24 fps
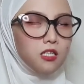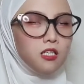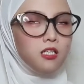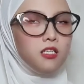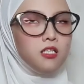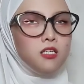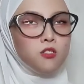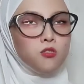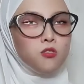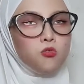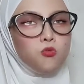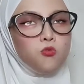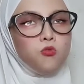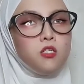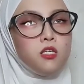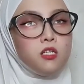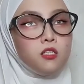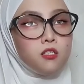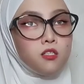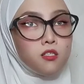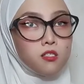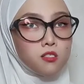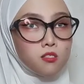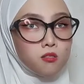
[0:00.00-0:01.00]
yang sudah
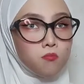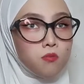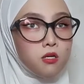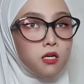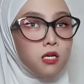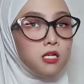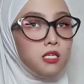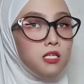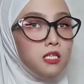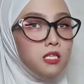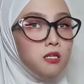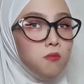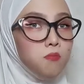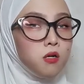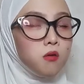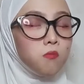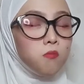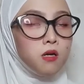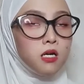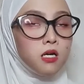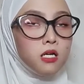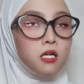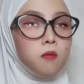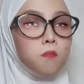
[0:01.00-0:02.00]
tersebar di
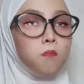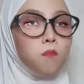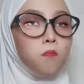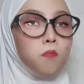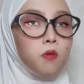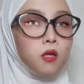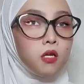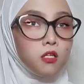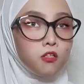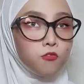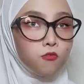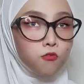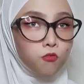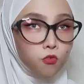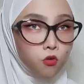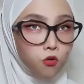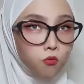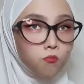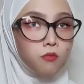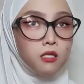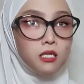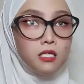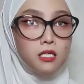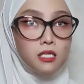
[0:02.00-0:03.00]
berbagai platform
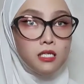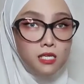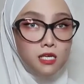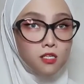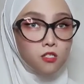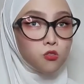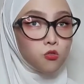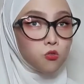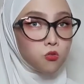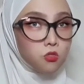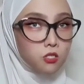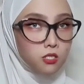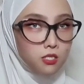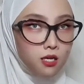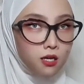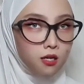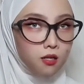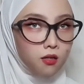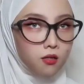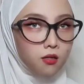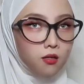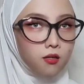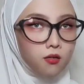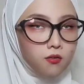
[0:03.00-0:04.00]
media
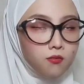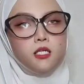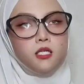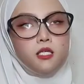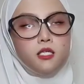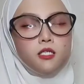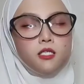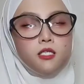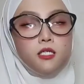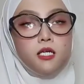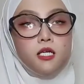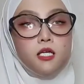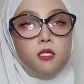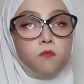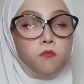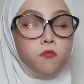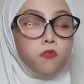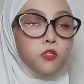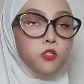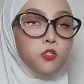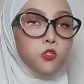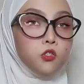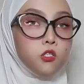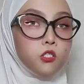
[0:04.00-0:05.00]
sosial. Dalam
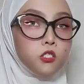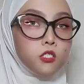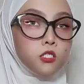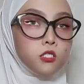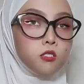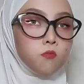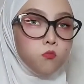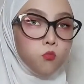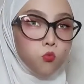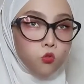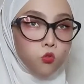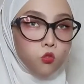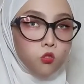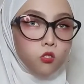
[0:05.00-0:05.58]
video tersebut,